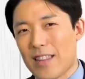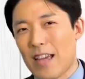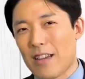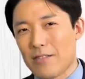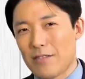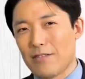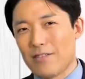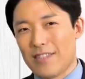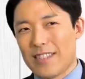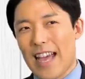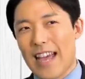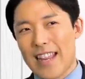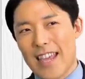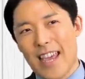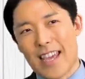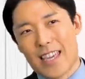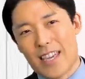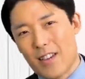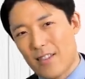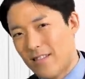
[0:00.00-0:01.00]
で生んだ利
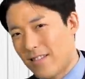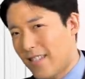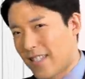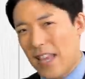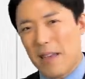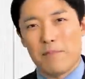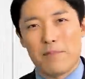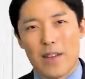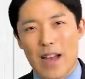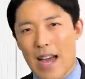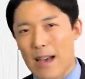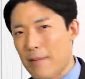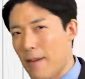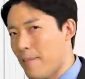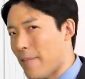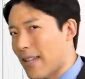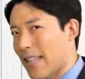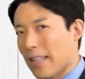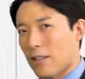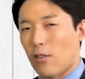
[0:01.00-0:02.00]
益を全部
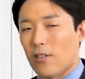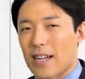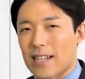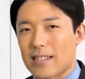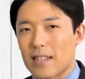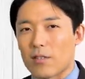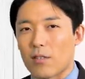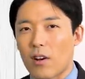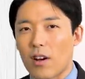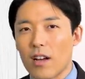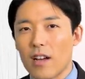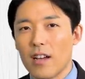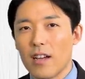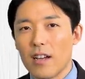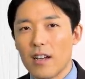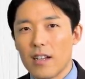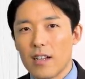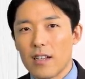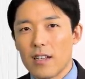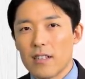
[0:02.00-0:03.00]
ABEMA で溶かせと。
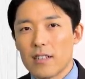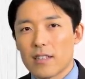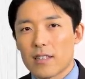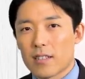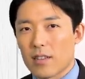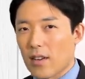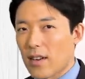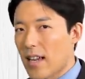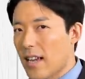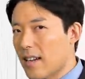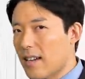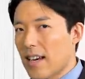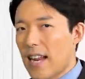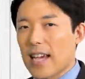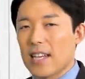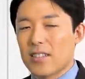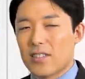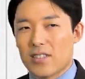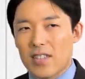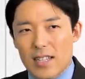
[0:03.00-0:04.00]
それぐ
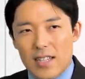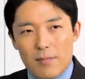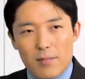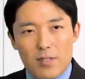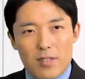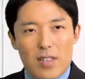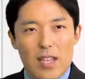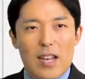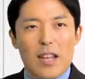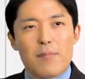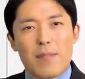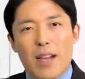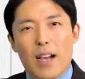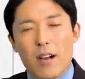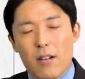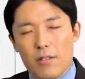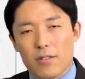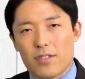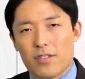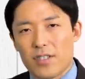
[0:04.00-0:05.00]
らいしててもテレビ
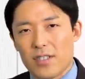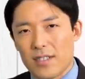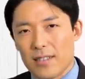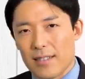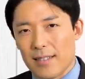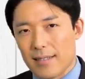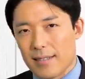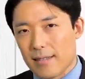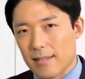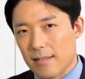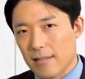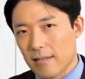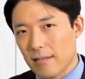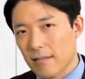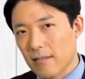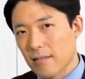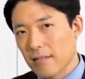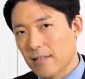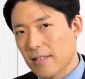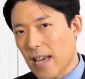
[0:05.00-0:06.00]
が欲しいんです。
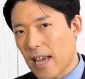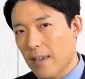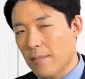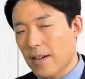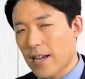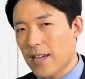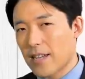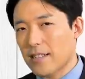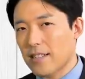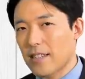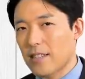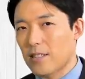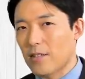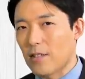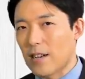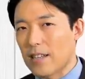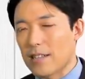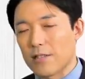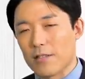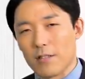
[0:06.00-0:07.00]

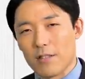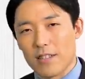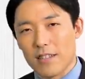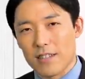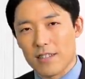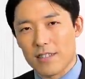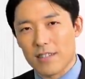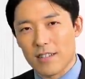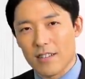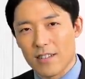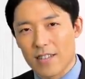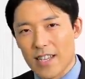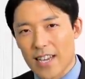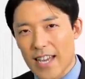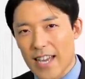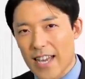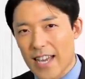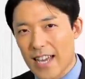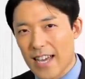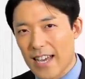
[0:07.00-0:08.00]
サイバーエージェントは。そうですよ
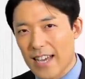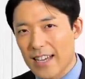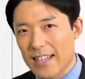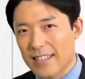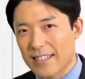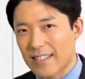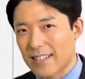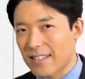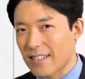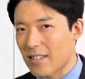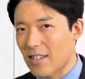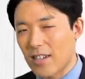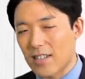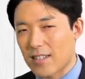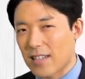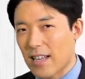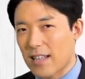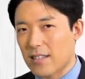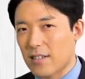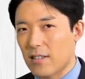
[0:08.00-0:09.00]
ね。すごい
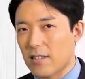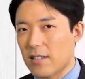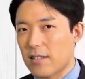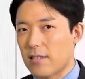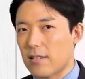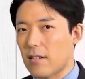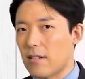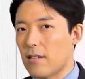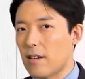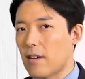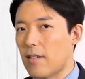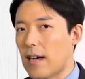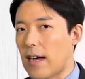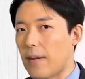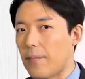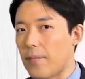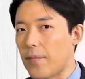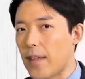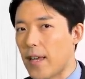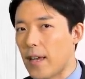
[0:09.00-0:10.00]
戦争ですよ、これ
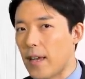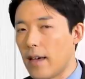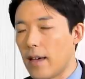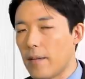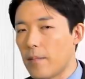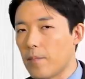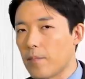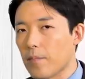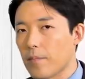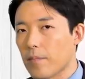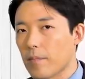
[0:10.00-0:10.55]
は。ね。